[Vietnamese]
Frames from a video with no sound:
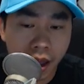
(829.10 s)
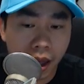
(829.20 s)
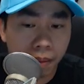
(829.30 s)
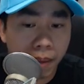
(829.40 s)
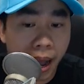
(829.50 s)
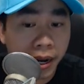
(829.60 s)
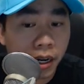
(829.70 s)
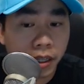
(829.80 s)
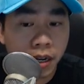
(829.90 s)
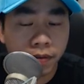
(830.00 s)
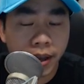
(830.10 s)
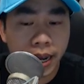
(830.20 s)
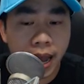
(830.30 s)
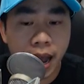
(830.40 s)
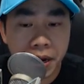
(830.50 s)
à, bà rất là thích về
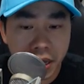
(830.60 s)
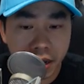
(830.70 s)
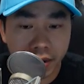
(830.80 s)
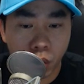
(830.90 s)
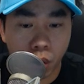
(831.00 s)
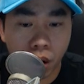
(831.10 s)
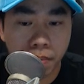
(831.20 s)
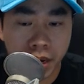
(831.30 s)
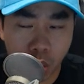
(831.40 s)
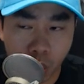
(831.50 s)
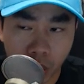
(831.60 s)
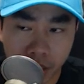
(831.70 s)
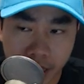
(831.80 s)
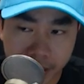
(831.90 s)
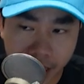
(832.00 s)
cái idea của Bitcoin
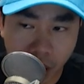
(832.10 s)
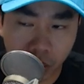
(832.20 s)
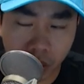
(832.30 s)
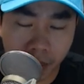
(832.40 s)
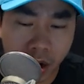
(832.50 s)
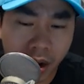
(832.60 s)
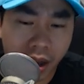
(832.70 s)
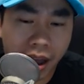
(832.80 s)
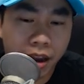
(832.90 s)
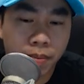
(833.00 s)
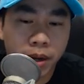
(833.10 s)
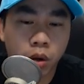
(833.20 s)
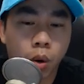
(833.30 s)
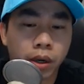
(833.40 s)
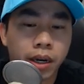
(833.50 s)
tại sao tại bà nói là idea
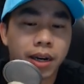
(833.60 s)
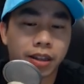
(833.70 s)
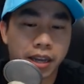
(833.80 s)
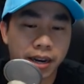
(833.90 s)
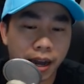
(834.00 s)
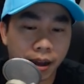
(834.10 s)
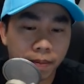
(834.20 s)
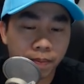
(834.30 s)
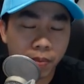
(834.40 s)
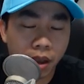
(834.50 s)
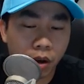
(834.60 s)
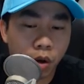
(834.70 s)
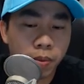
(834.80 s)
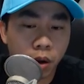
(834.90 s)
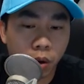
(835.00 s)
Bitcoin rất là tiện lợi
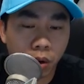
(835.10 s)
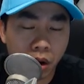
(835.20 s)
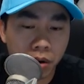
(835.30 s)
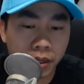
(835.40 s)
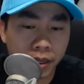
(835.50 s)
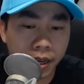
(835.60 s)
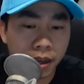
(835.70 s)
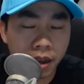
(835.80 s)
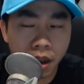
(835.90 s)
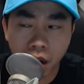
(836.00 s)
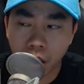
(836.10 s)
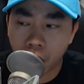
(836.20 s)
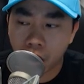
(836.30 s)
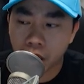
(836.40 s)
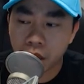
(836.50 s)
cryptocurrency
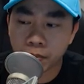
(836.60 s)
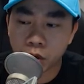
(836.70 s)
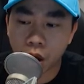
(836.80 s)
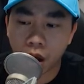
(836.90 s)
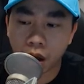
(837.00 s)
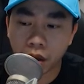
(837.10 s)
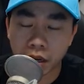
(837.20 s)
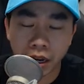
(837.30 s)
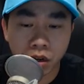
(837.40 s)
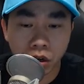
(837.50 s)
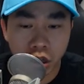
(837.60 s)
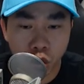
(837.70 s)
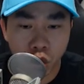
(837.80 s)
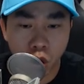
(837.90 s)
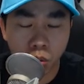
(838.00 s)
nó giúp cho những cái người
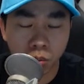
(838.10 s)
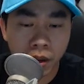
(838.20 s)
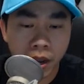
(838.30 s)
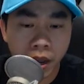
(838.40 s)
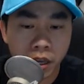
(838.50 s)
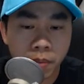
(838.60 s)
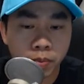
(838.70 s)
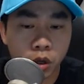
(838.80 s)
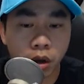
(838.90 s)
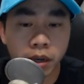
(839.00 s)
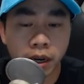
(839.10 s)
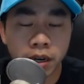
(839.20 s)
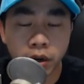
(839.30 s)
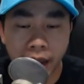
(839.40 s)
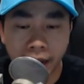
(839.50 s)
tiêu dùng nó giúp cho những cái
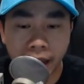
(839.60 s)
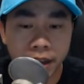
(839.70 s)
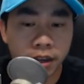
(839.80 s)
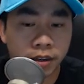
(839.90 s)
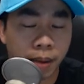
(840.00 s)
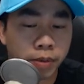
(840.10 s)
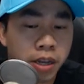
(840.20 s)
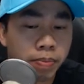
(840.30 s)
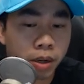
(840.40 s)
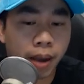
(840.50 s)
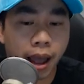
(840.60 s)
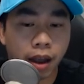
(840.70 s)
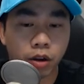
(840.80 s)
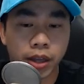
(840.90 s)
người hàng ngày thậm chí giúp cho bạn